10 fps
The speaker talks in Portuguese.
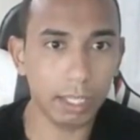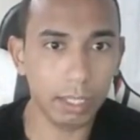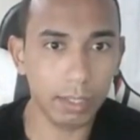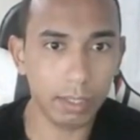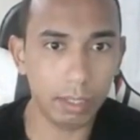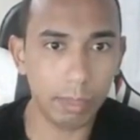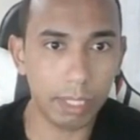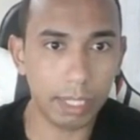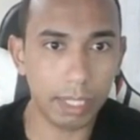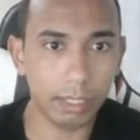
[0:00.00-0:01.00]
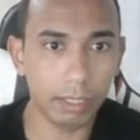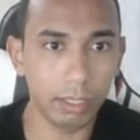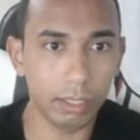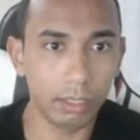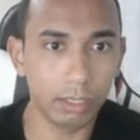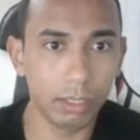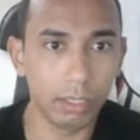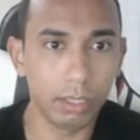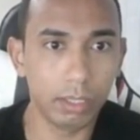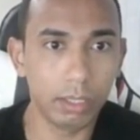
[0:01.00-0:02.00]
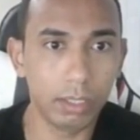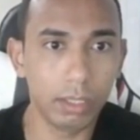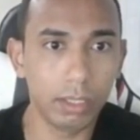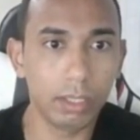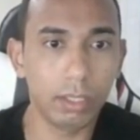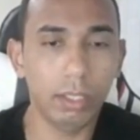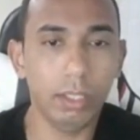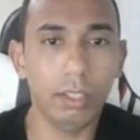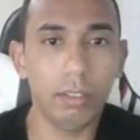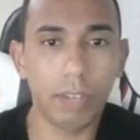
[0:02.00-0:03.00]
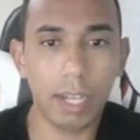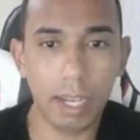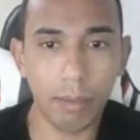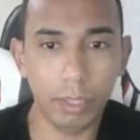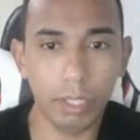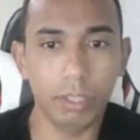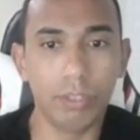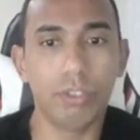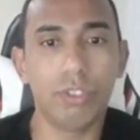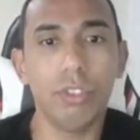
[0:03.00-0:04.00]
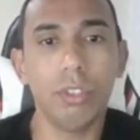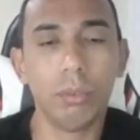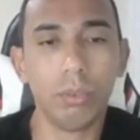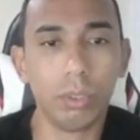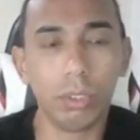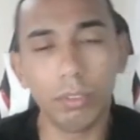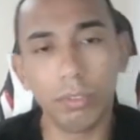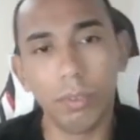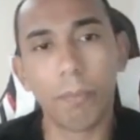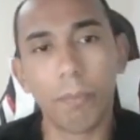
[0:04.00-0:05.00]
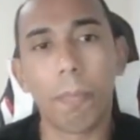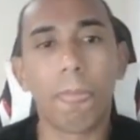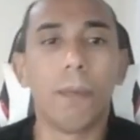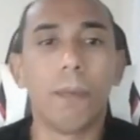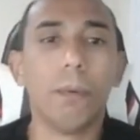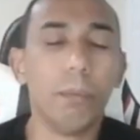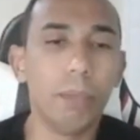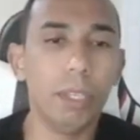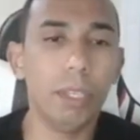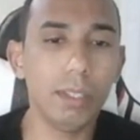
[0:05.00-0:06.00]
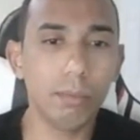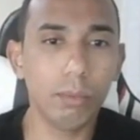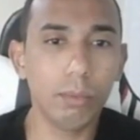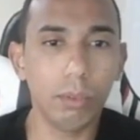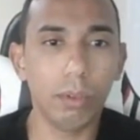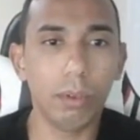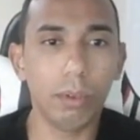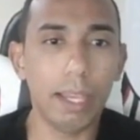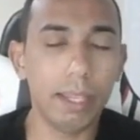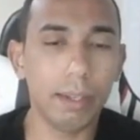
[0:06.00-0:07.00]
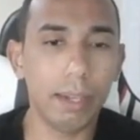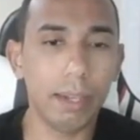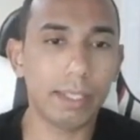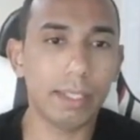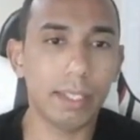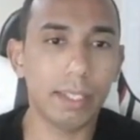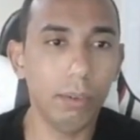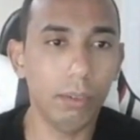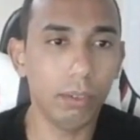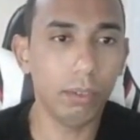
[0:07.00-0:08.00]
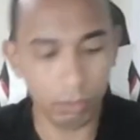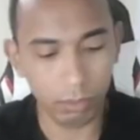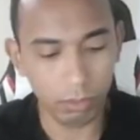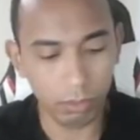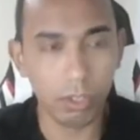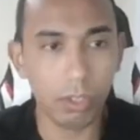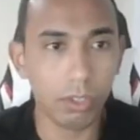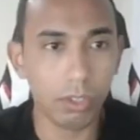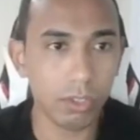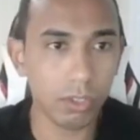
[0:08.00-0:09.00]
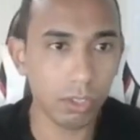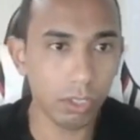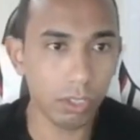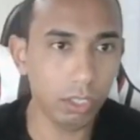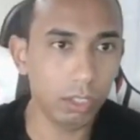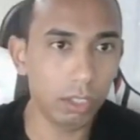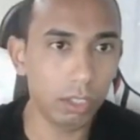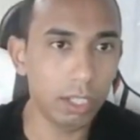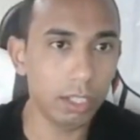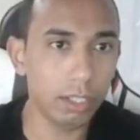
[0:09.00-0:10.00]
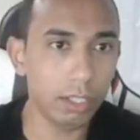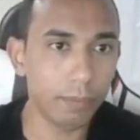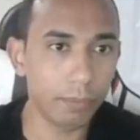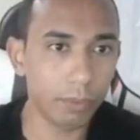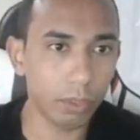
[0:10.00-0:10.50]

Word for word: aqui esse camarada, ó e ele vai abrir de novo o mesmo Excel, só que olha aí, ó,